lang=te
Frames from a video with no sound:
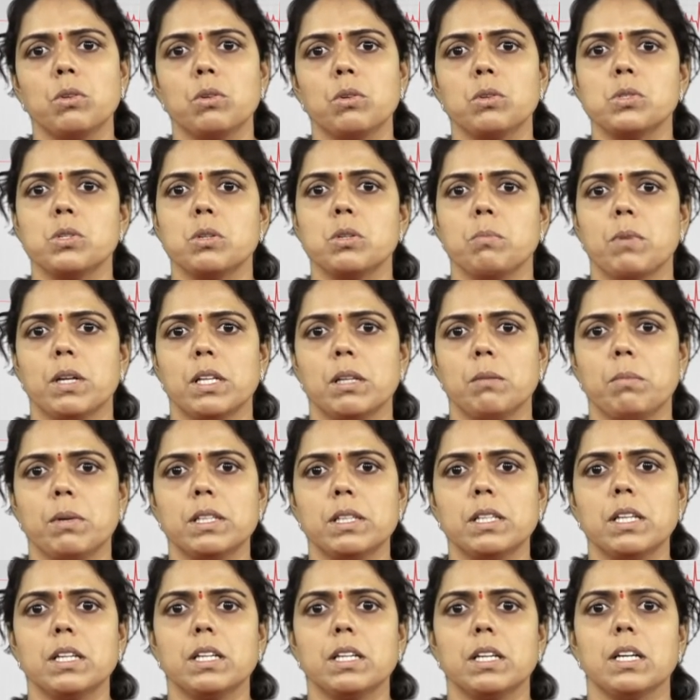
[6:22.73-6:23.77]
రోజులు
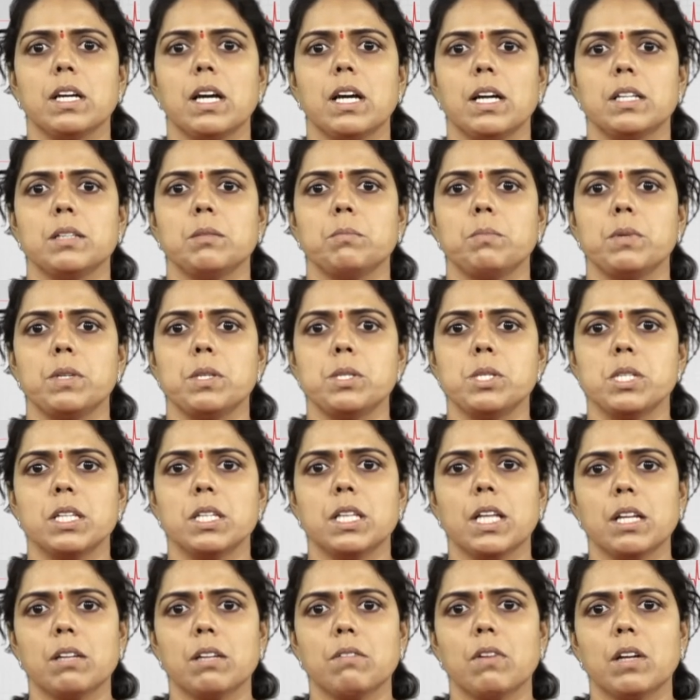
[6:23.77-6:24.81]
మలబద్ధకంగా అనిపించి
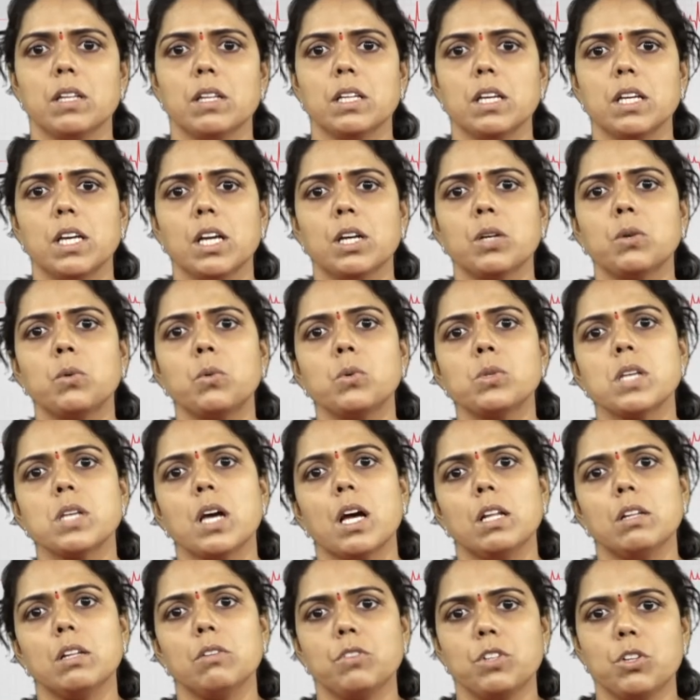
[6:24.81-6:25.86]
తర్వాత
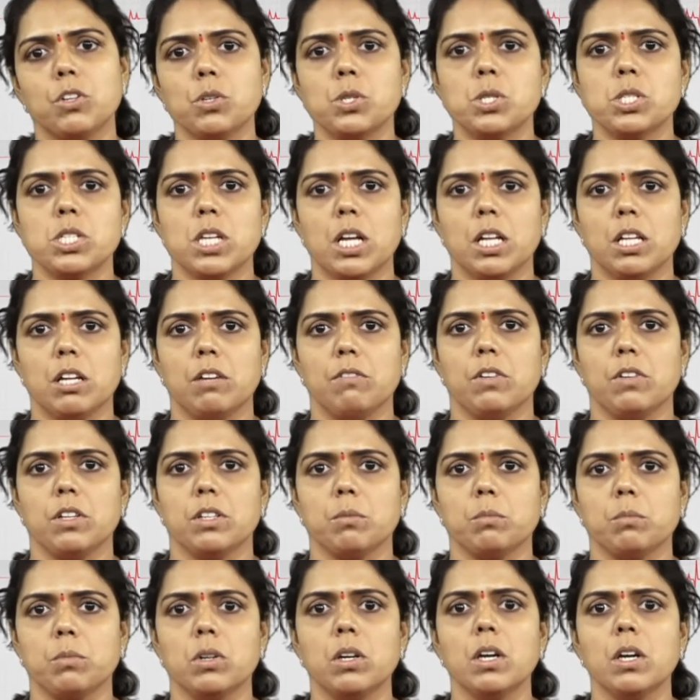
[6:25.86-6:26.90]
ఎక్కువసార్లు విరోచనాలు
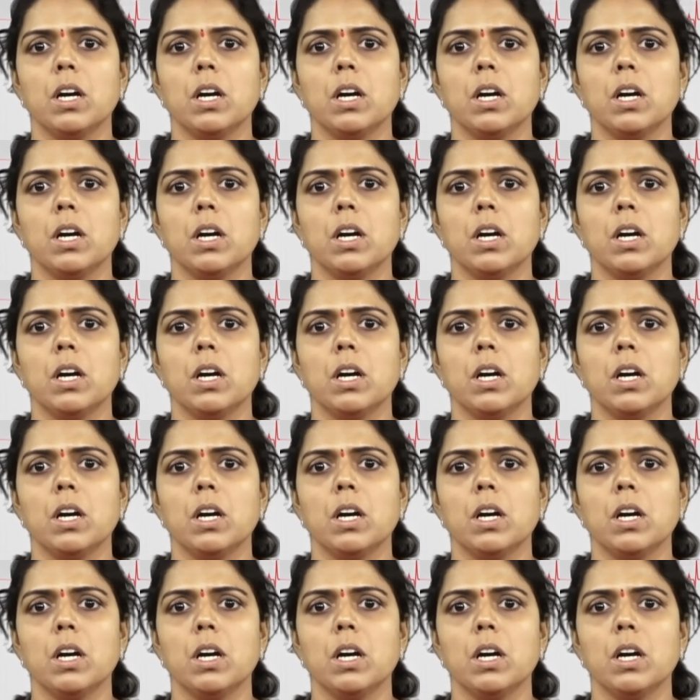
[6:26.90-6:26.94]
అవ్వటము